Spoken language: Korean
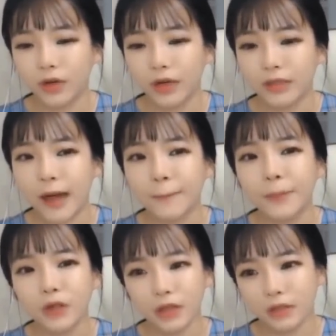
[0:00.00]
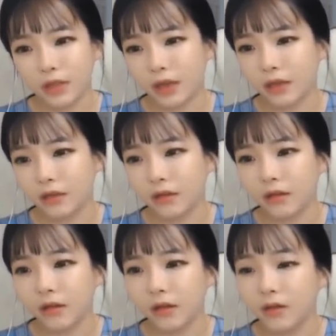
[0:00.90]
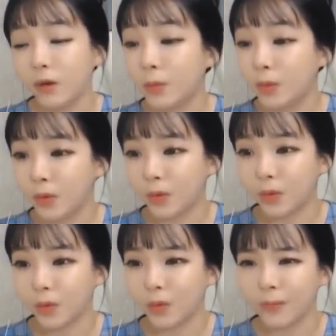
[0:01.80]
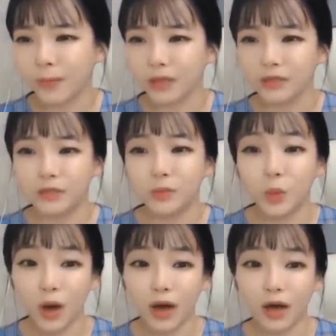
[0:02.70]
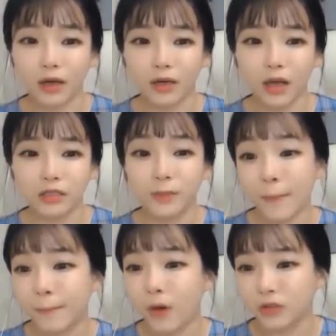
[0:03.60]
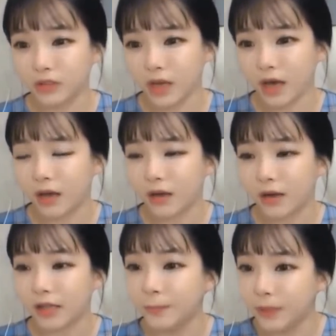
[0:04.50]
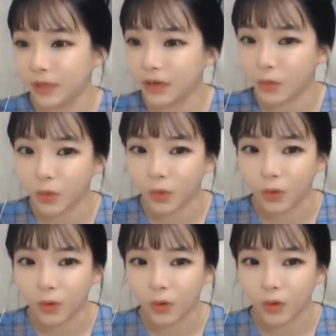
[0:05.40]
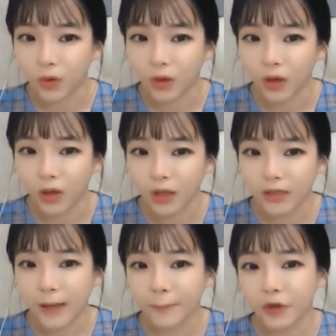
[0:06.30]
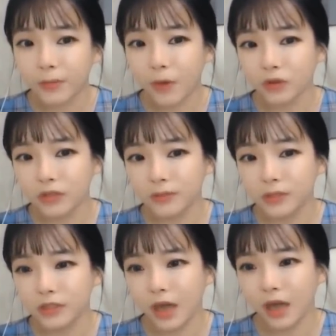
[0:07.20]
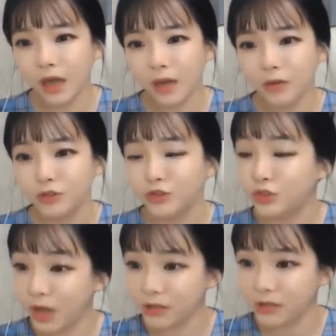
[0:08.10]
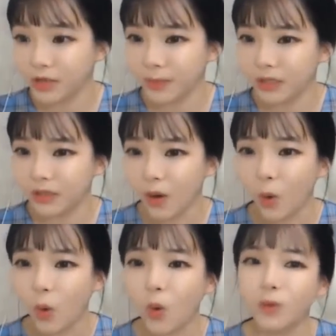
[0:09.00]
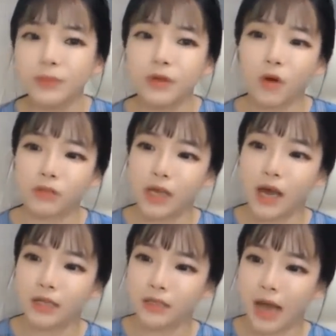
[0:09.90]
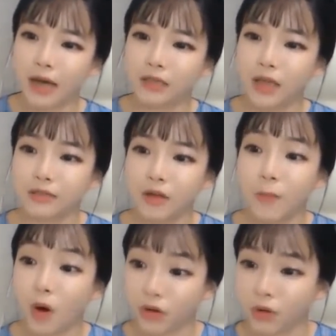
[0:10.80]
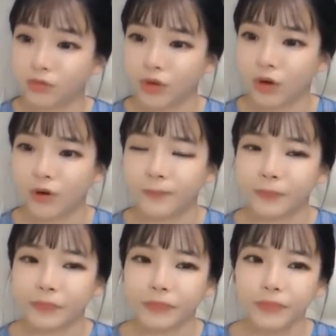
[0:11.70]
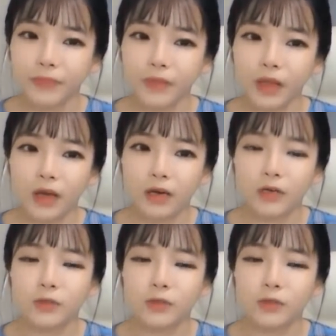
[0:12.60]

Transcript: 남편한테 여보 오랜만에 집으로 와, 같이 밥 먹자 라는 핑계로 남편이 먹는 음식에 수면제 및 호흡을 억제하는 약을 타서 먹였고요. 그리고